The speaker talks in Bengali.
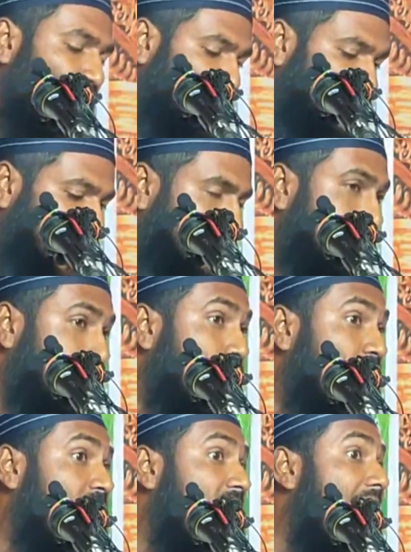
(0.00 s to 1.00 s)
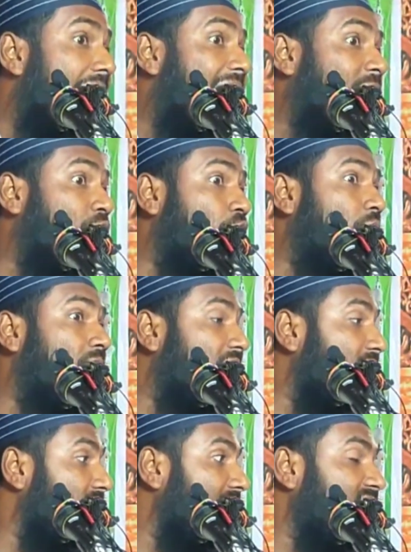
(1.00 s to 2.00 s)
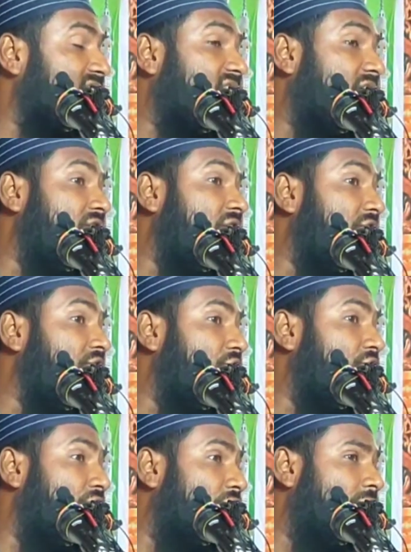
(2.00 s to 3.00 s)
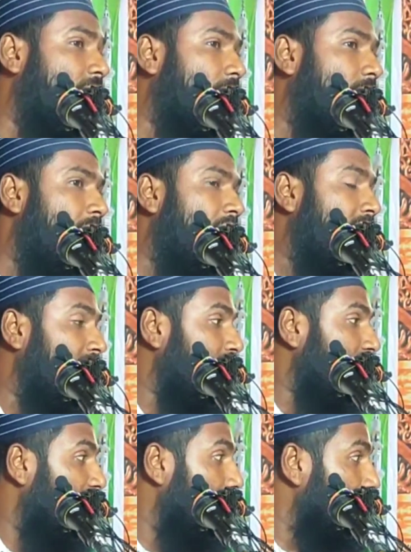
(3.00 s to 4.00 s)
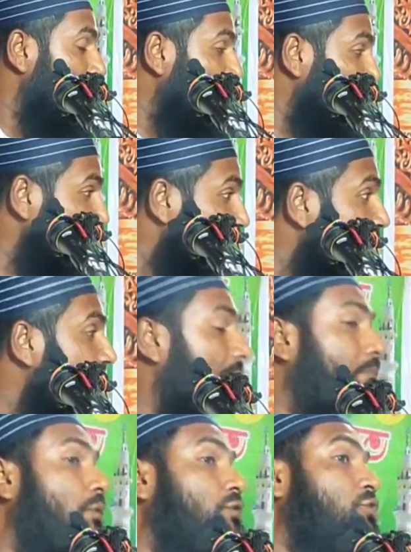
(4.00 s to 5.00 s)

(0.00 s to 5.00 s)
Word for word: মোসাব যদি আতর মেখে রাস্তা দিয়ে যেত তা মেয়েরা